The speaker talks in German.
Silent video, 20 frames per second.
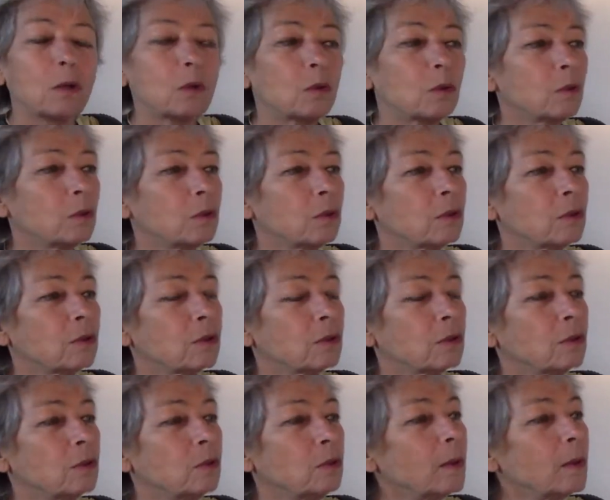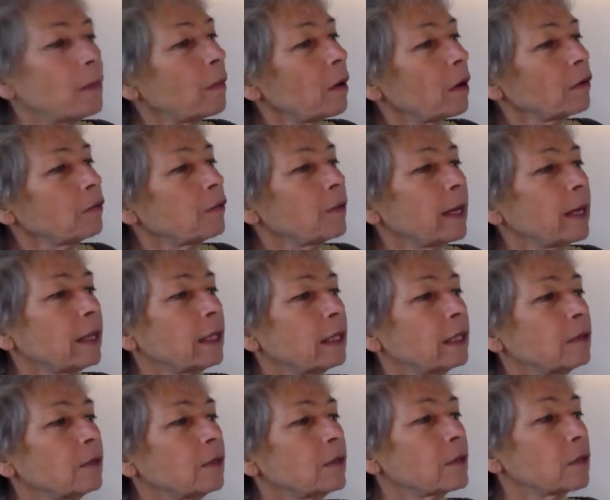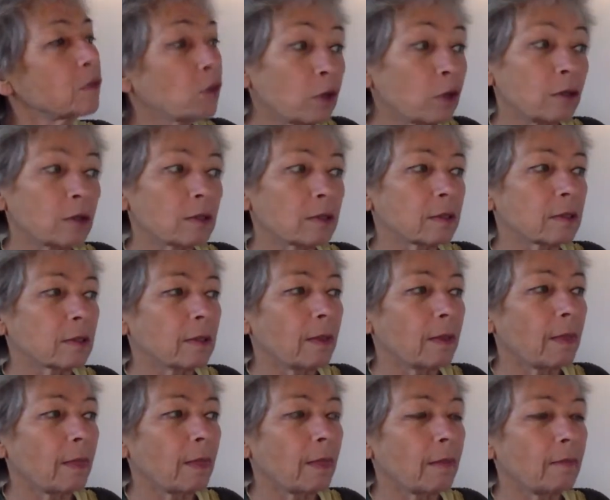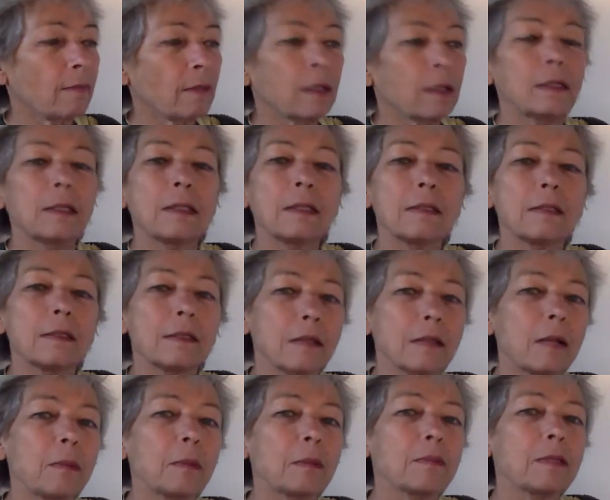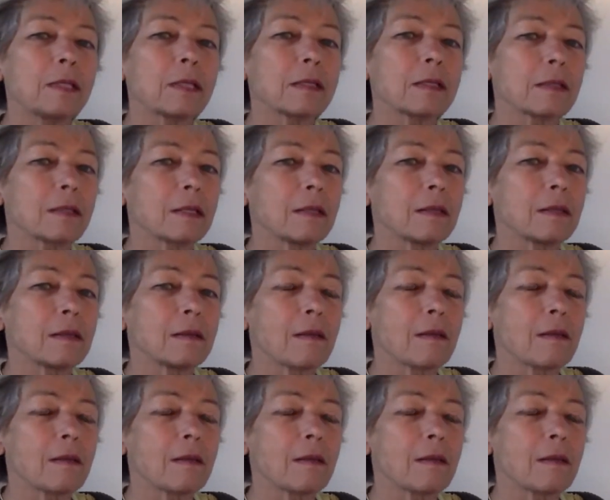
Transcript: Und übermorgen vielleicht, wenn es glückt, werde ich sie selber wiedersehen.